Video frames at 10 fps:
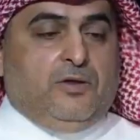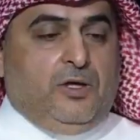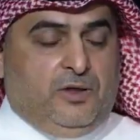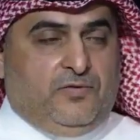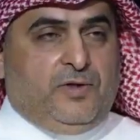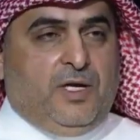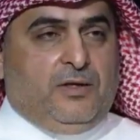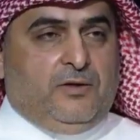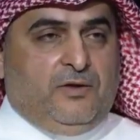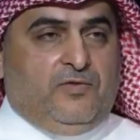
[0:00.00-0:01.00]
يقعد في
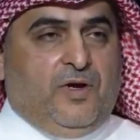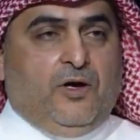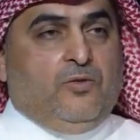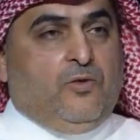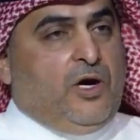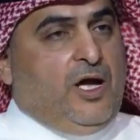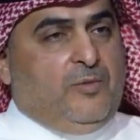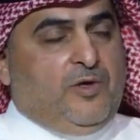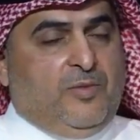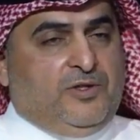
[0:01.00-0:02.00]
النادي يدفع
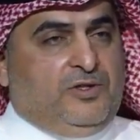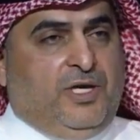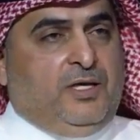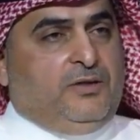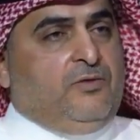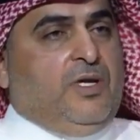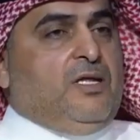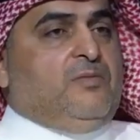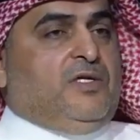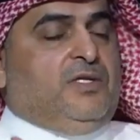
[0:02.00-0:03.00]
ورايحه من البجت حقته
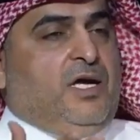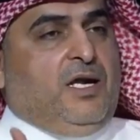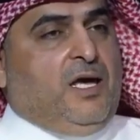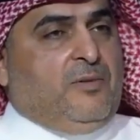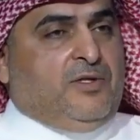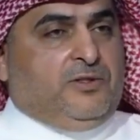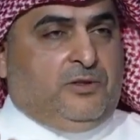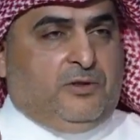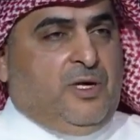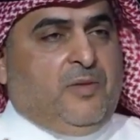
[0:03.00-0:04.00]
ولا معطيه عليها
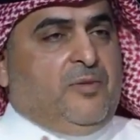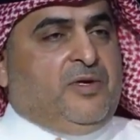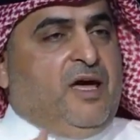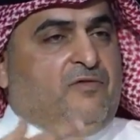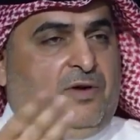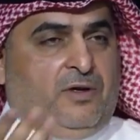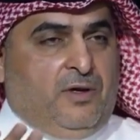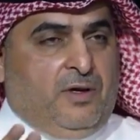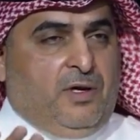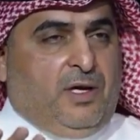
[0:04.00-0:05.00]
بجت ما يمكافئه
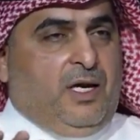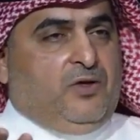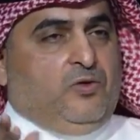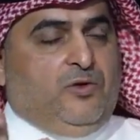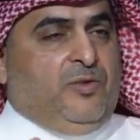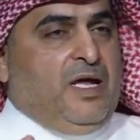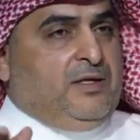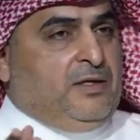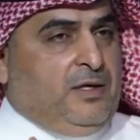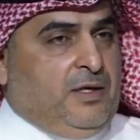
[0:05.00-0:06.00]
على سوء
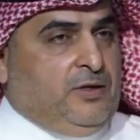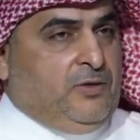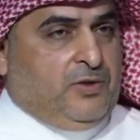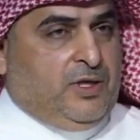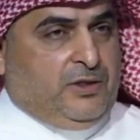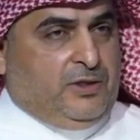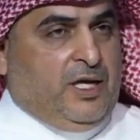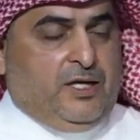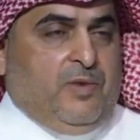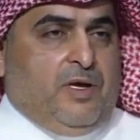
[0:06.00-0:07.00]
البلاننج اللي عنده
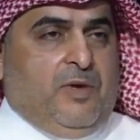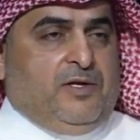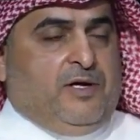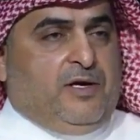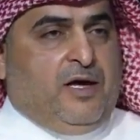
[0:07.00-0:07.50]
والتخطيط حقه ما ما اقدر